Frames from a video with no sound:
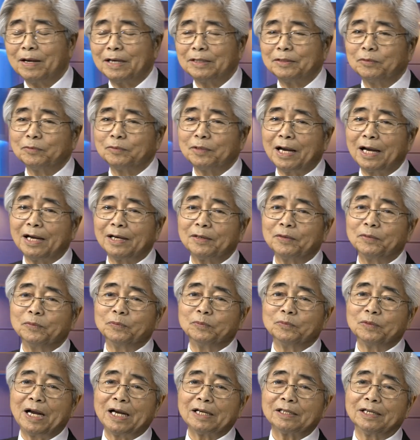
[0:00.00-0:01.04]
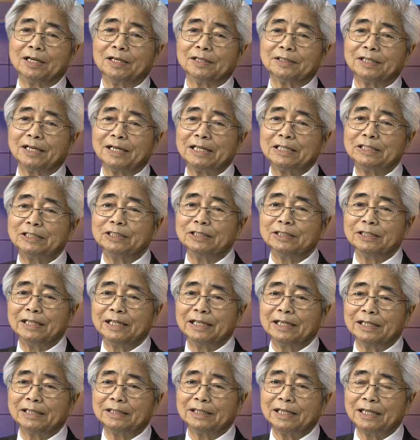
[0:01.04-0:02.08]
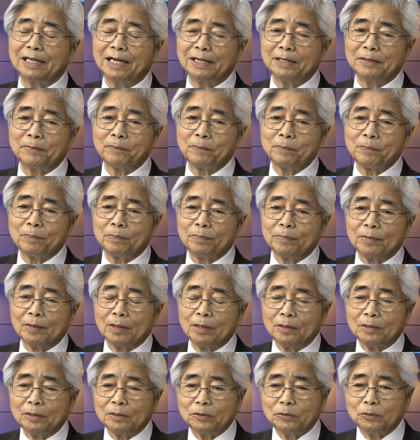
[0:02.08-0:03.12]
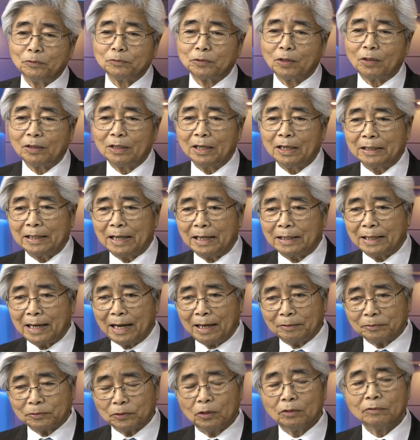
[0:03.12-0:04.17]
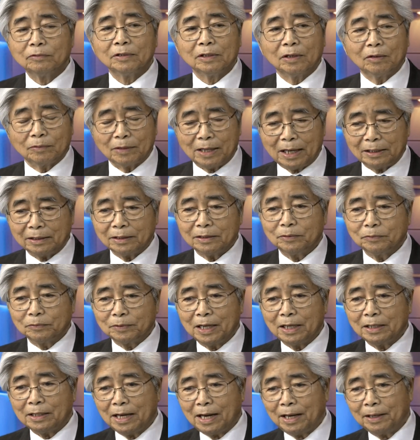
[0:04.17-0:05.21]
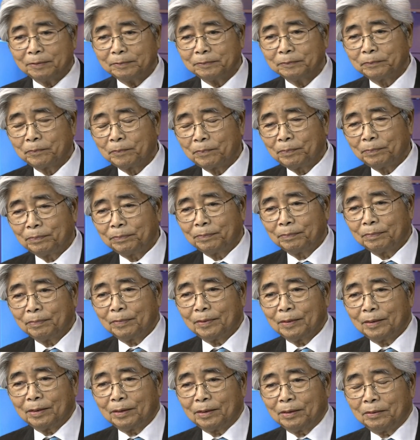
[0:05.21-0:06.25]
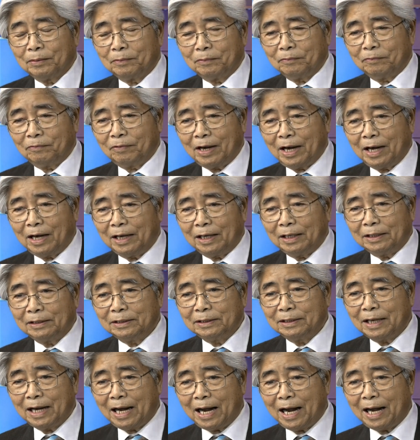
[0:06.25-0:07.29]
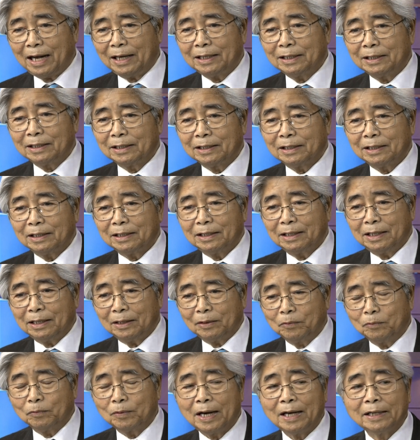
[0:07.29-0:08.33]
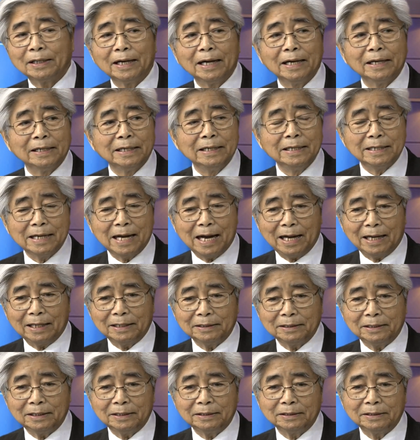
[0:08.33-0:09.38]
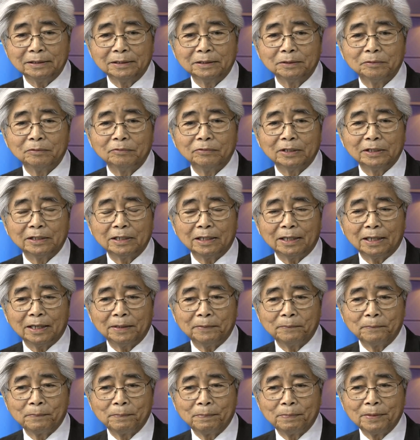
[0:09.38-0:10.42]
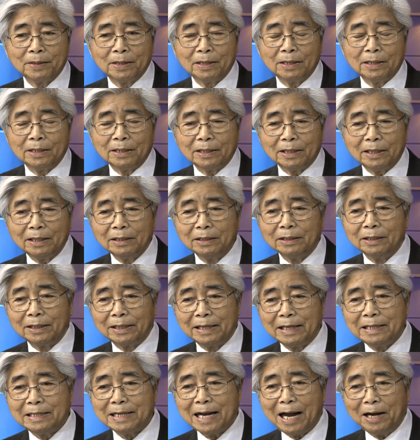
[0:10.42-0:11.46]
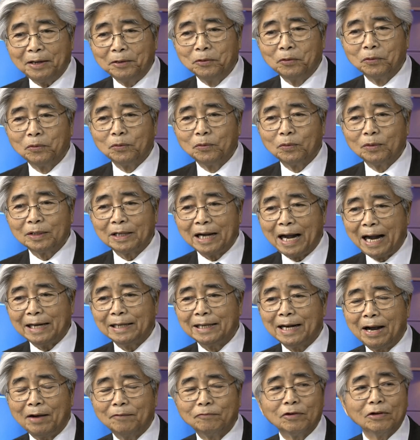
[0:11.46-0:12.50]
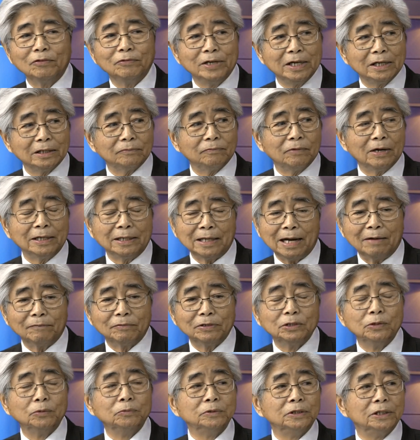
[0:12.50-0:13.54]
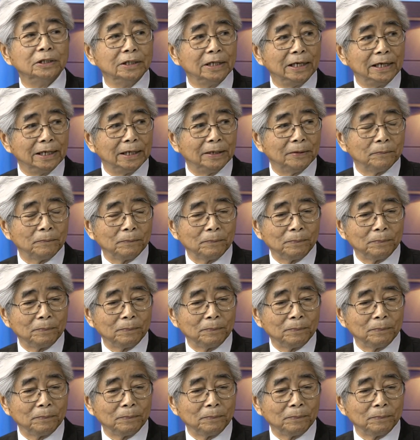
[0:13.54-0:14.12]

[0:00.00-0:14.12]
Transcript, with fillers: nay chúng ta cũng nhắc nhở tới cái chữ nghĩa thế này chúng tôi là nhà giáo tôi và ngọc lan ấy cũng nhà giáo và thứ hai là cũng hành nghề ký giả thì thưa quý vị thế này cái người ký giả luôn luôn ngày nào phải viết và ngày nào phải dùng chữ nghĩa